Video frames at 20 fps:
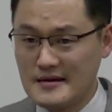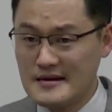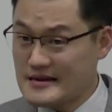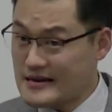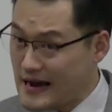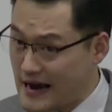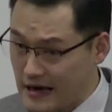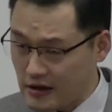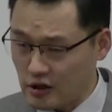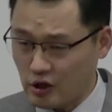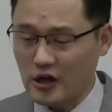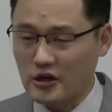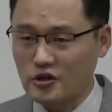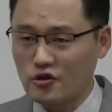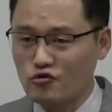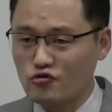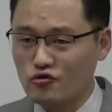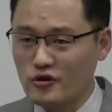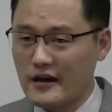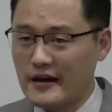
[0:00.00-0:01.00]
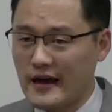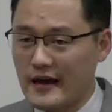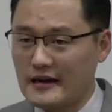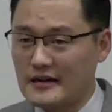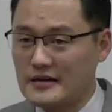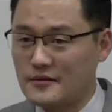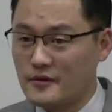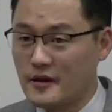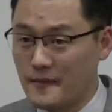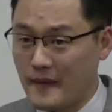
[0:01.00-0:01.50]
계속해서 우리에게
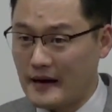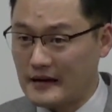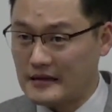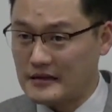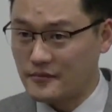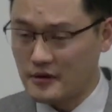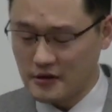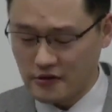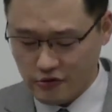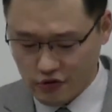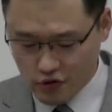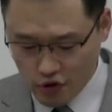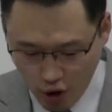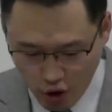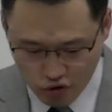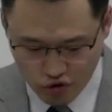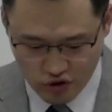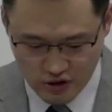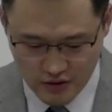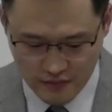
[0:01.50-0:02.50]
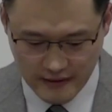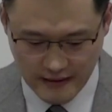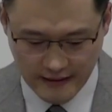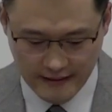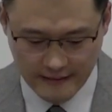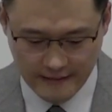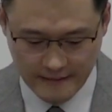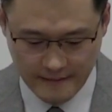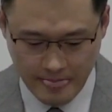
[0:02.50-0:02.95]
그분의 말씀을 넣어주십니다.